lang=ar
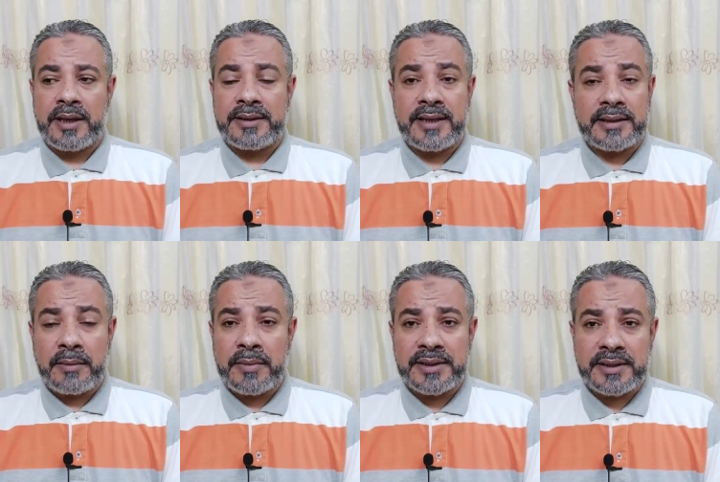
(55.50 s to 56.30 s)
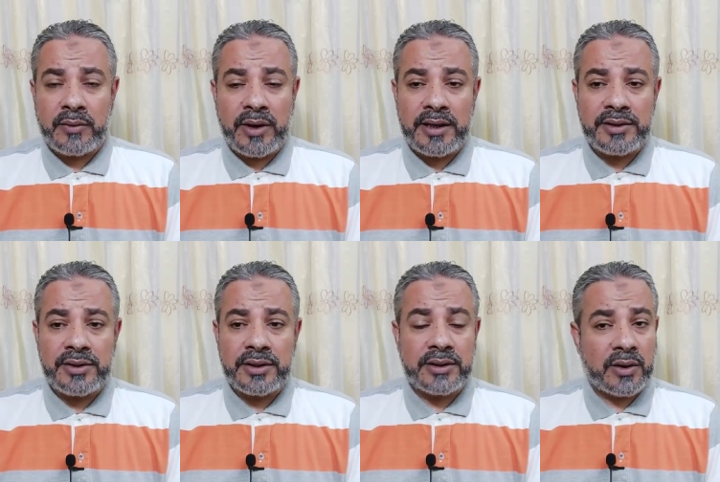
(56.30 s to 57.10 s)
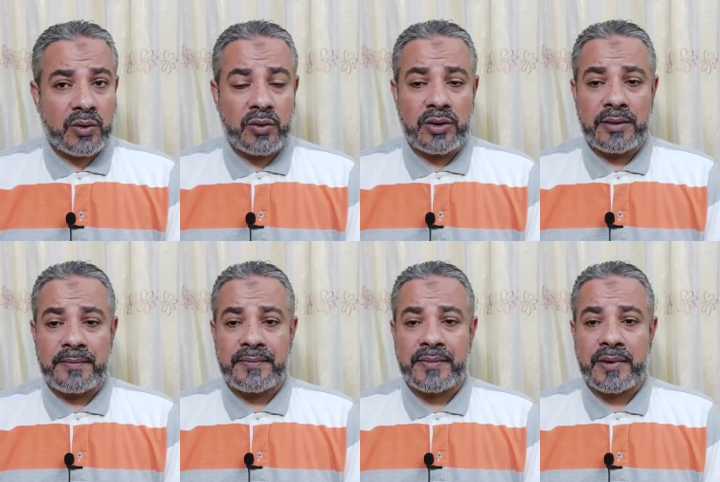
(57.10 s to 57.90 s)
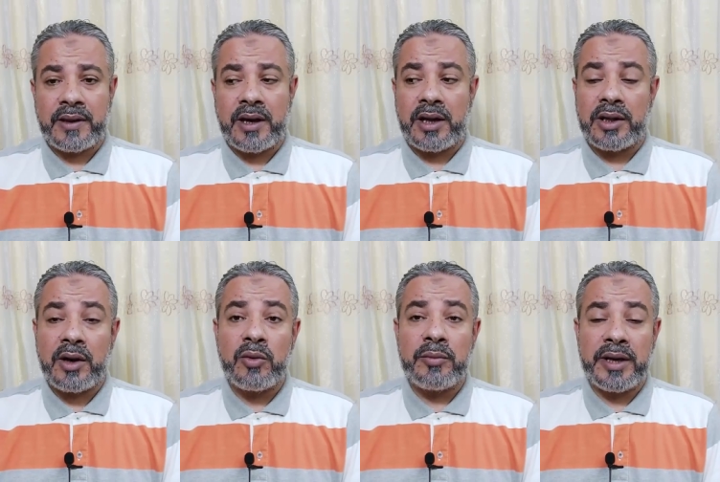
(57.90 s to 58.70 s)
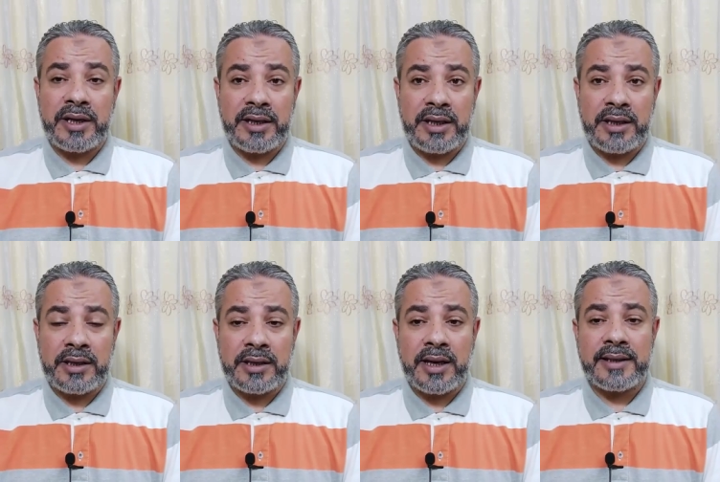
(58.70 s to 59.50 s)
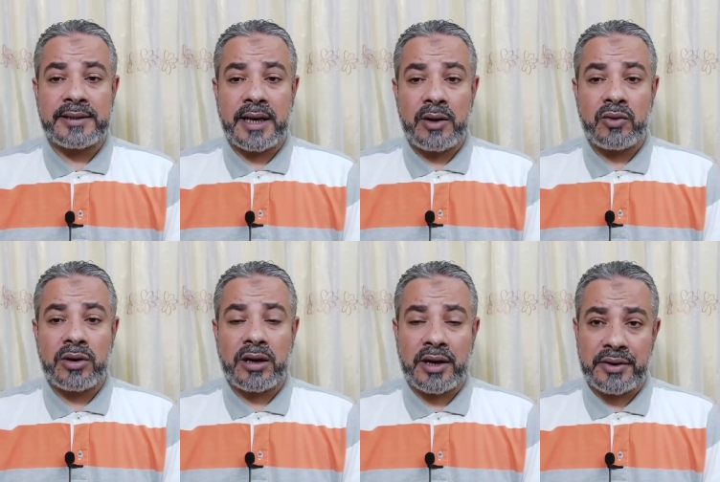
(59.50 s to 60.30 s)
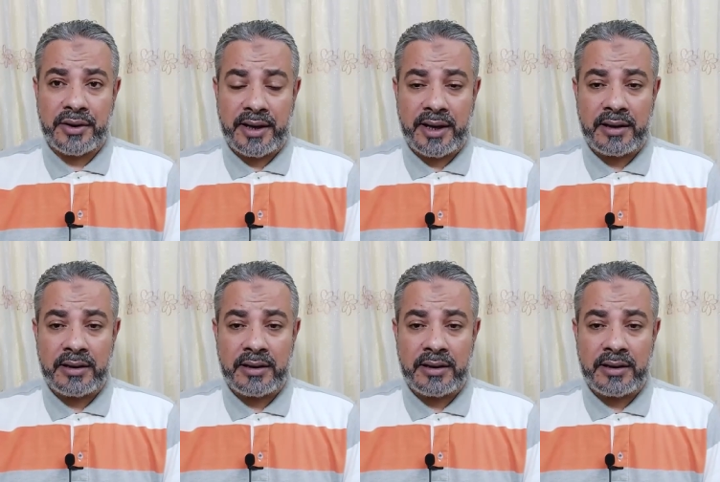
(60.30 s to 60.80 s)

إذا تم الزواج تقول اللهم إني أسألك خيرها